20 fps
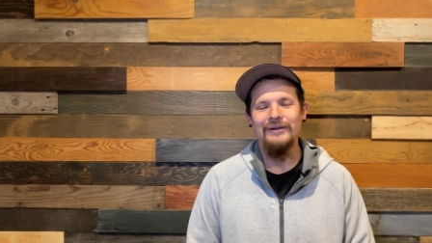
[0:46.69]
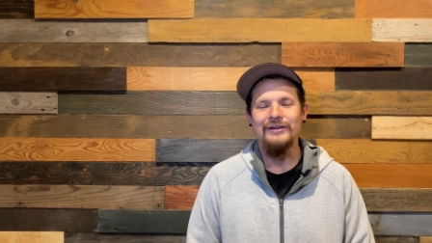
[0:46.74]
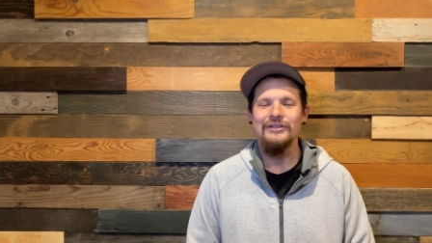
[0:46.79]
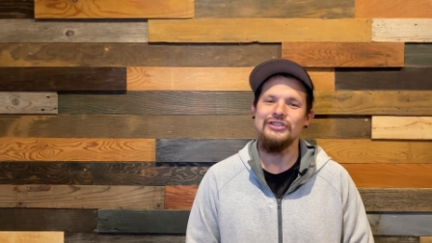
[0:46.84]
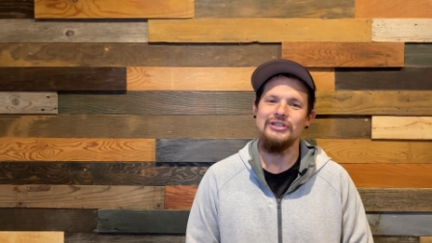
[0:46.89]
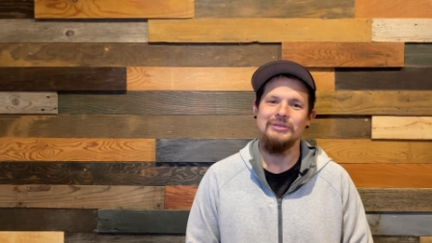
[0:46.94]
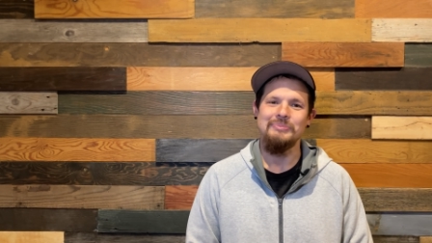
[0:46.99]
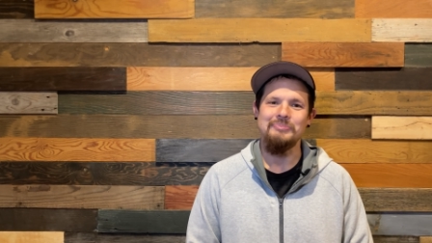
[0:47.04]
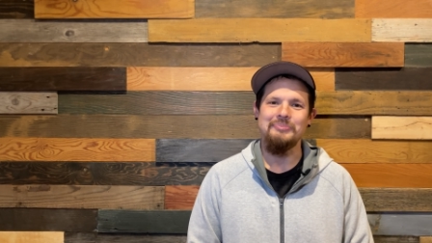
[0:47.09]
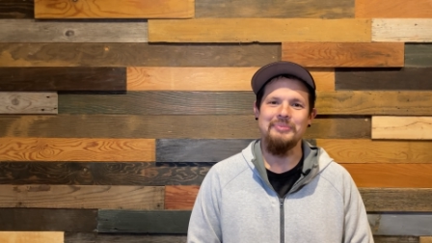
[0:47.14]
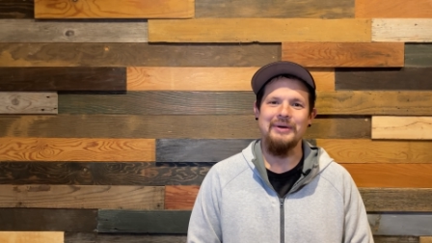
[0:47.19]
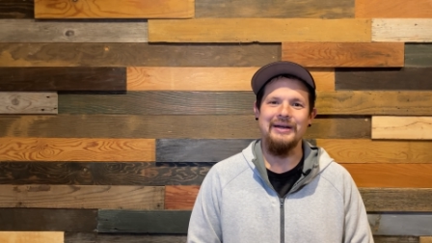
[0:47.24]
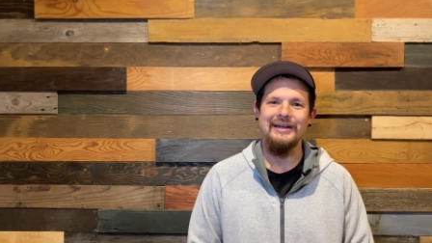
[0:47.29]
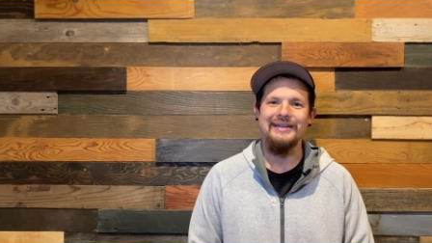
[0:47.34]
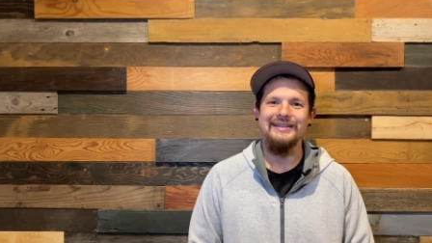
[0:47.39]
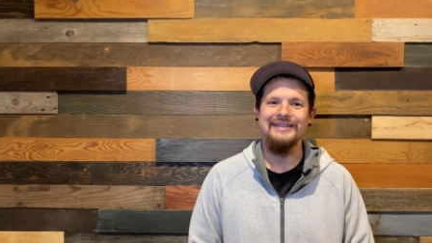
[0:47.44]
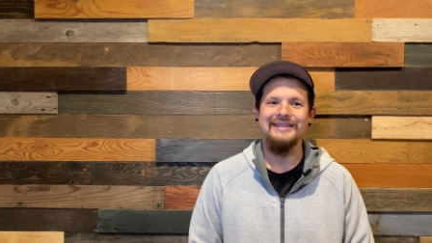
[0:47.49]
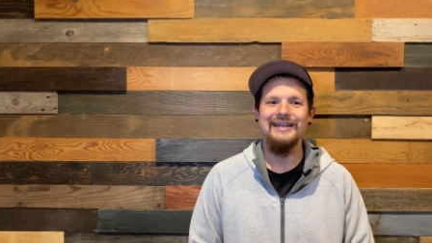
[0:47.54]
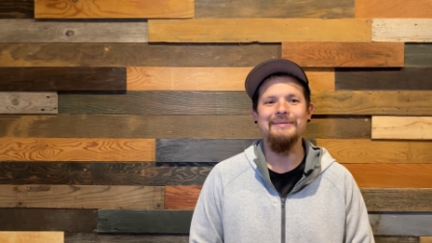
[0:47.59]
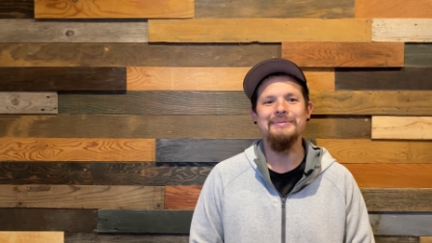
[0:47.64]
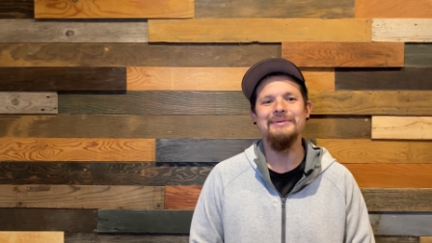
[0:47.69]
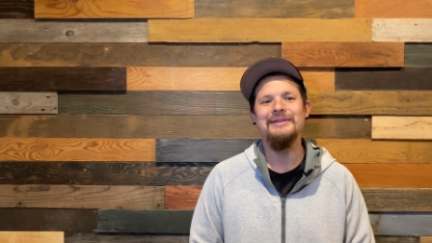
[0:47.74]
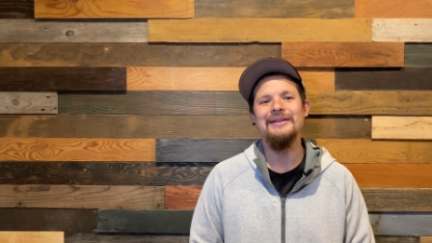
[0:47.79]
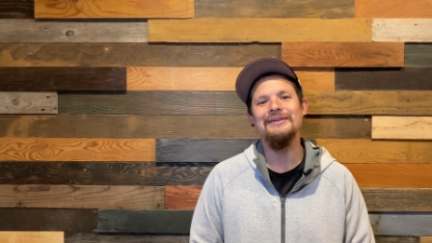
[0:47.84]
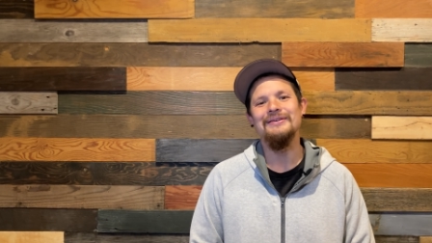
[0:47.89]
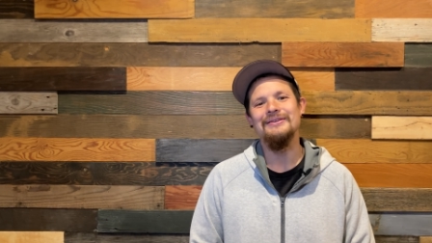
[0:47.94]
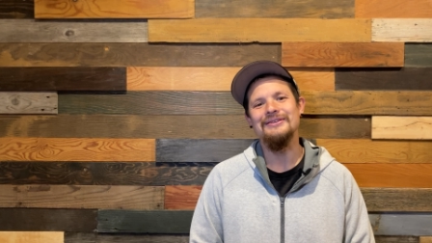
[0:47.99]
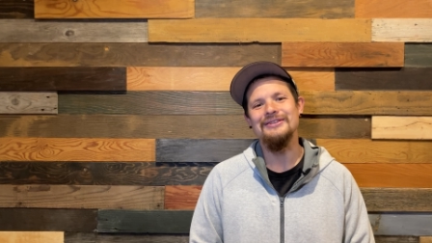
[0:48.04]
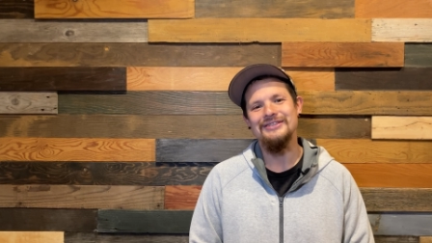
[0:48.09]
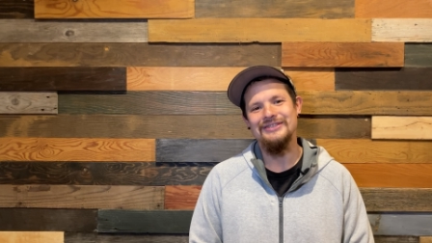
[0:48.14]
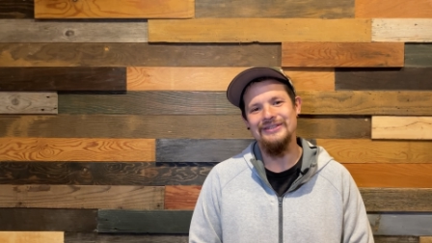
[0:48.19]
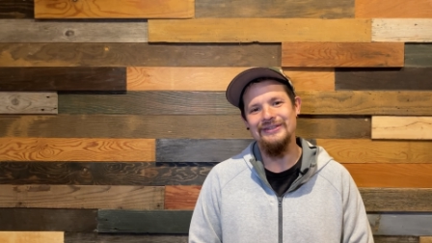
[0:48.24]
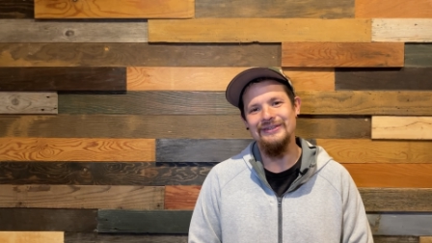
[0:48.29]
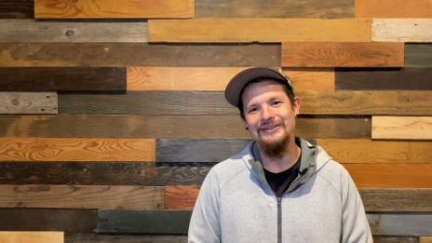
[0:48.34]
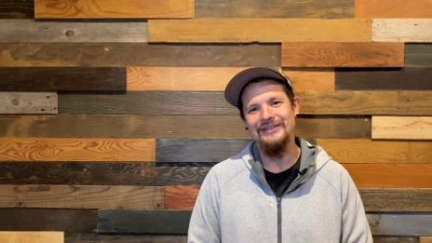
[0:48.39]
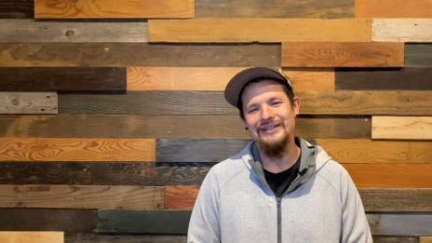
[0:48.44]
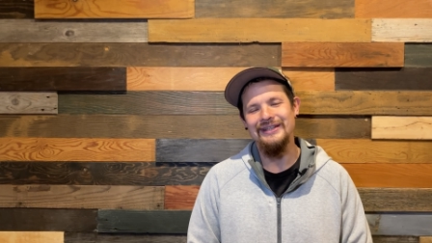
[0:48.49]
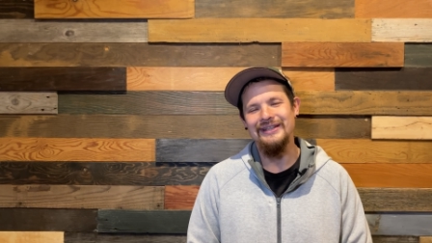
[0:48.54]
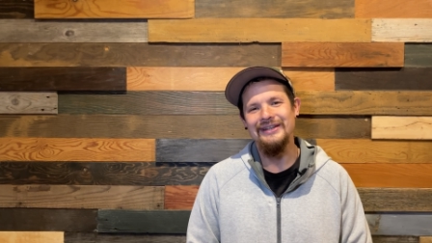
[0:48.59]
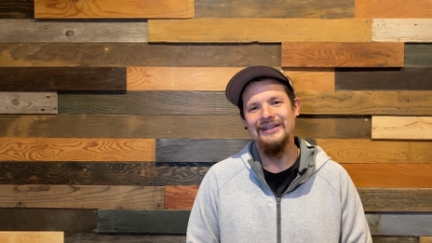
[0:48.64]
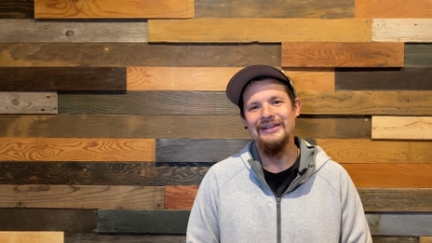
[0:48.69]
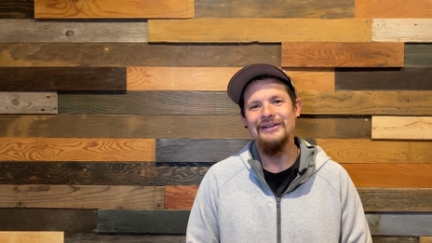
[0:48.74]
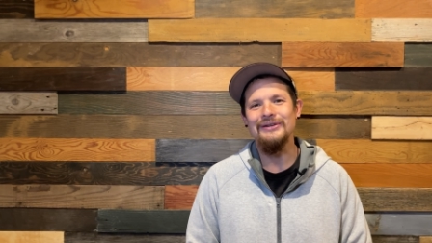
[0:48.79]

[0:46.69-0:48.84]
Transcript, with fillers: 失敗、ダビデの勝利、